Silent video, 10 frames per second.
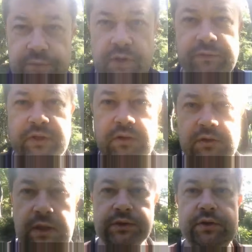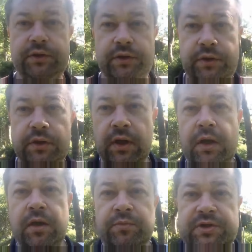towarowego dla nich i
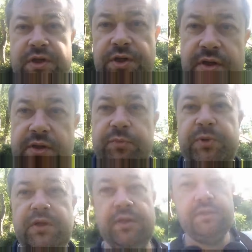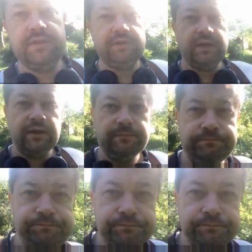przeznaczenia tych pieniędzy na,